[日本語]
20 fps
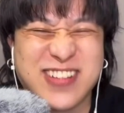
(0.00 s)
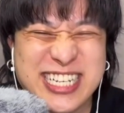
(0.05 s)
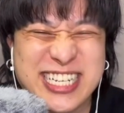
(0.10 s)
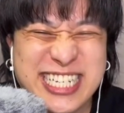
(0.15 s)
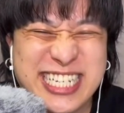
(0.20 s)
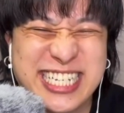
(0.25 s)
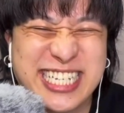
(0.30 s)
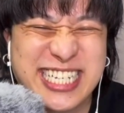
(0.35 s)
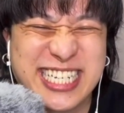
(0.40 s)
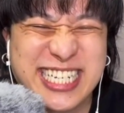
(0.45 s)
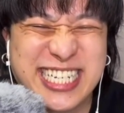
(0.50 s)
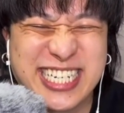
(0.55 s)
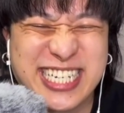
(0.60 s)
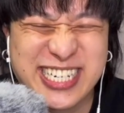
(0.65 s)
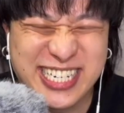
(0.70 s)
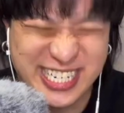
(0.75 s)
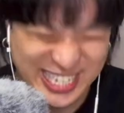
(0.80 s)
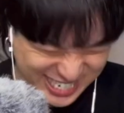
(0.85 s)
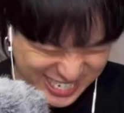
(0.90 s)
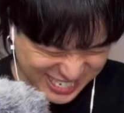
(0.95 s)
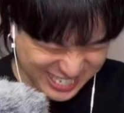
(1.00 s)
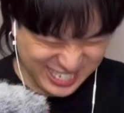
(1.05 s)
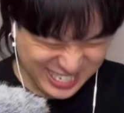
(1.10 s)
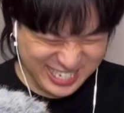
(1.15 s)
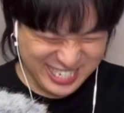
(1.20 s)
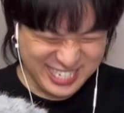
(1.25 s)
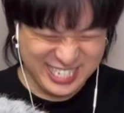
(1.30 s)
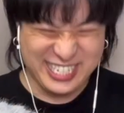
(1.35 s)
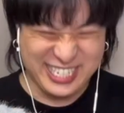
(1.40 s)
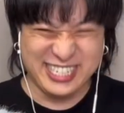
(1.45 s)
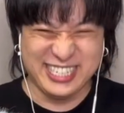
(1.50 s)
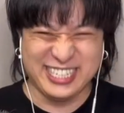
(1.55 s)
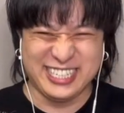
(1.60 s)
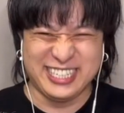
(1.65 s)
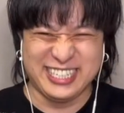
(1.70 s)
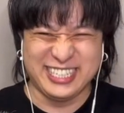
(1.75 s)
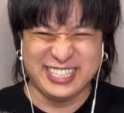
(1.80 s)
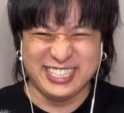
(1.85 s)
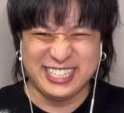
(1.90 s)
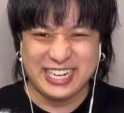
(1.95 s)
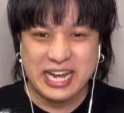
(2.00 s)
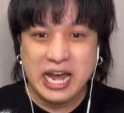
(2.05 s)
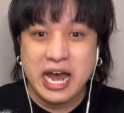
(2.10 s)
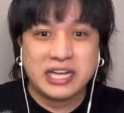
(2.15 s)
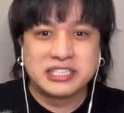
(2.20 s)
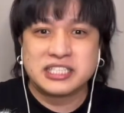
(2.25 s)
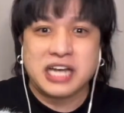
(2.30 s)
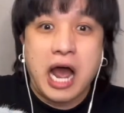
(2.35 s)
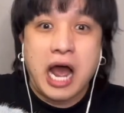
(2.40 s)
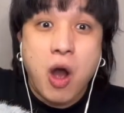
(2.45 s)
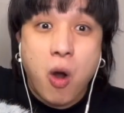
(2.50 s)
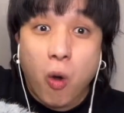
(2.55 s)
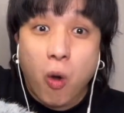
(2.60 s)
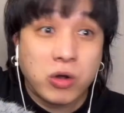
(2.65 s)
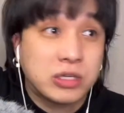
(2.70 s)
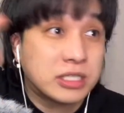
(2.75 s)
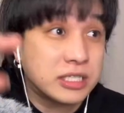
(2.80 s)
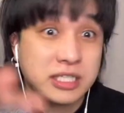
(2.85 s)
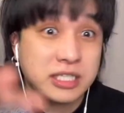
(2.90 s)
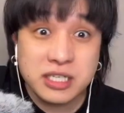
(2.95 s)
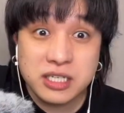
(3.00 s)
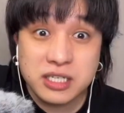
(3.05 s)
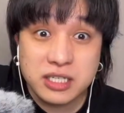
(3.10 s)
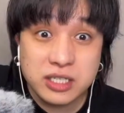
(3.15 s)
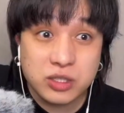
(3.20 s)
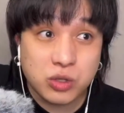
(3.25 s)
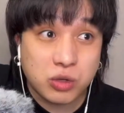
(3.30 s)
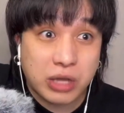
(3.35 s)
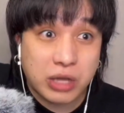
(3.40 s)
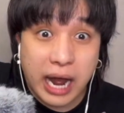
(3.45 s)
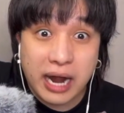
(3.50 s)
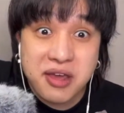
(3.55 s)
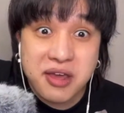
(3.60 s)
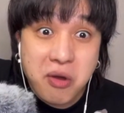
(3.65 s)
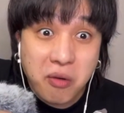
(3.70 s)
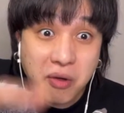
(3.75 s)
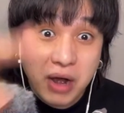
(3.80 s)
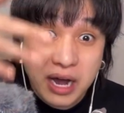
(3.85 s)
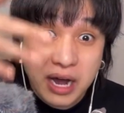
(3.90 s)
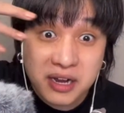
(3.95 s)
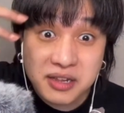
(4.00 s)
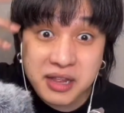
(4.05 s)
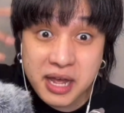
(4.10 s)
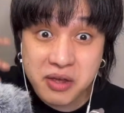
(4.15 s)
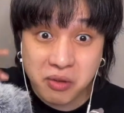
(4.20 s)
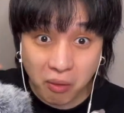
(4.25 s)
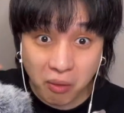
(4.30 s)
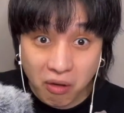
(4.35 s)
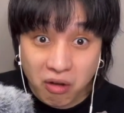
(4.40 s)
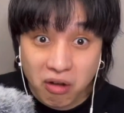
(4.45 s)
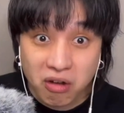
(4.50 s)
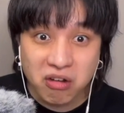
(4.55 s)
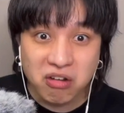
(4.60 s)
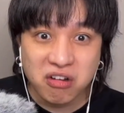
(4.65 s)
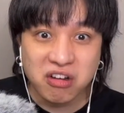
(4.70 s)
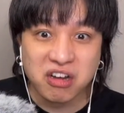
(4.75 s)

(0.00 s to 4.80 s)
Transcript: いきましょう。じゃあ、大きい人ってあれよ、体よ。